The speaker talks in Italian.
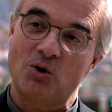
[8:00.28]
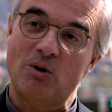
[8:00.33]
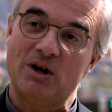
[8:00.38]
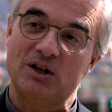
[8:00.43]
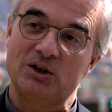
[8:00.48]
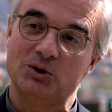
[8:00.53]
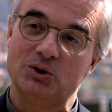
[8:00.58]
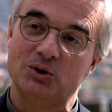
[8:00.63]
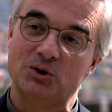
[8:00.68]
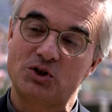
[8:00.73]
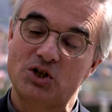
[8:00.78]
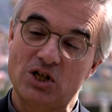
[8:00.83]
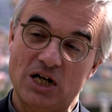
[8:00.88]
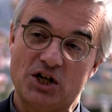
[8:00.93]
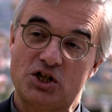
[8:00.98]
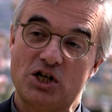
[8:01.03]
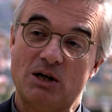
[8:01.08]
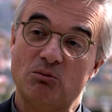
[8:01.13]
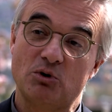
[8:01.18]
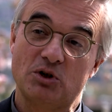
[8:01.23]
quando ci
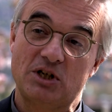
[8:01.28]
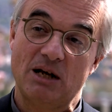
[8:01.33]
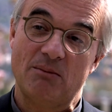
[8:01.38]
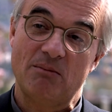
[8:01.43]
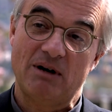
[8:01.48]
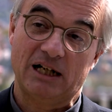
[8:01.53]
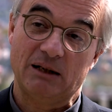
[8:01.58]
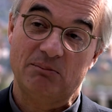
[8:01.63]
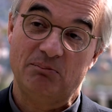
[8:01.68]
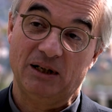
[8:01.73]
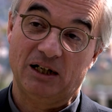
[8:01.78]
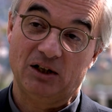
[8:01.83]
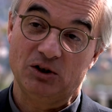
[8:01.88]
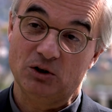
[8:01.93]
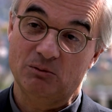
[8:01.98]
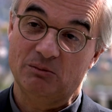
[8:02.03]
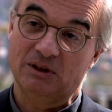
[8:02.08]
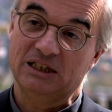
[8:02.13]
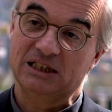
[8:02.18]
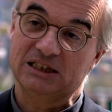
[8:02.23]
lasciamo chiamare per
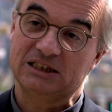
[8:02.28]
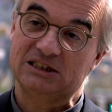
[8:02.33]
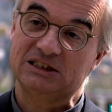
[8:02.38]
nome dal